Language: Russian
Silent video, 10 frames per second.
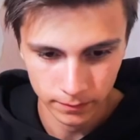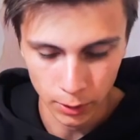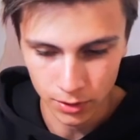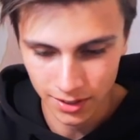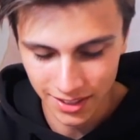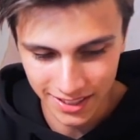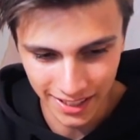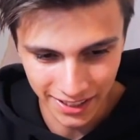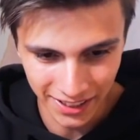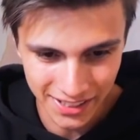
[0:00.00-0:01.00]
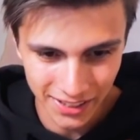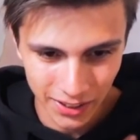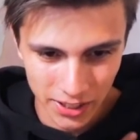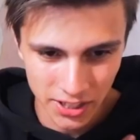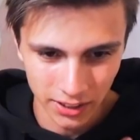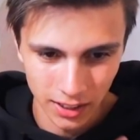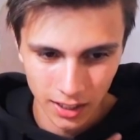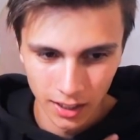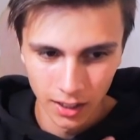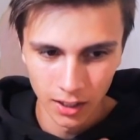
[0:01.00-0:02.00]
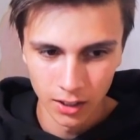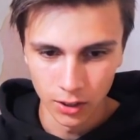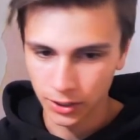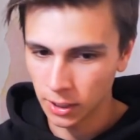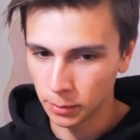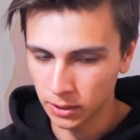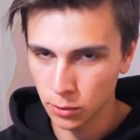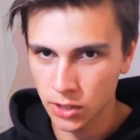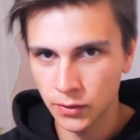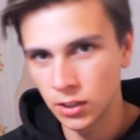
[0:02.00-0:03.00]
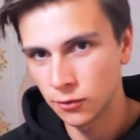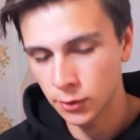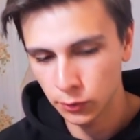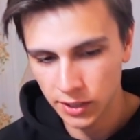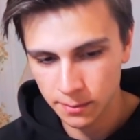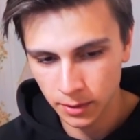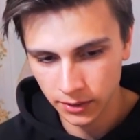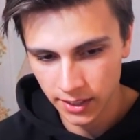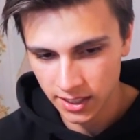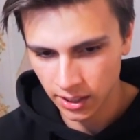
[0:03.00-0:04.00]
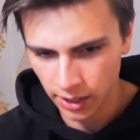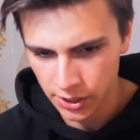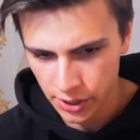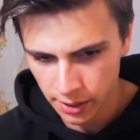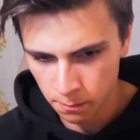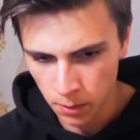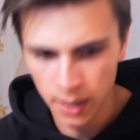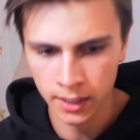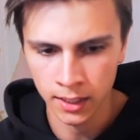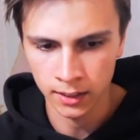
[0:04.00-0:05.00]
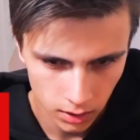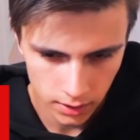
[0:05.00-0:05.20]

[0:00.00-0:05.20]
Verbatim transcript: Я уже даже заикаться начал. Окей, потому что в телефоне у нас был настоящий рип-маркет.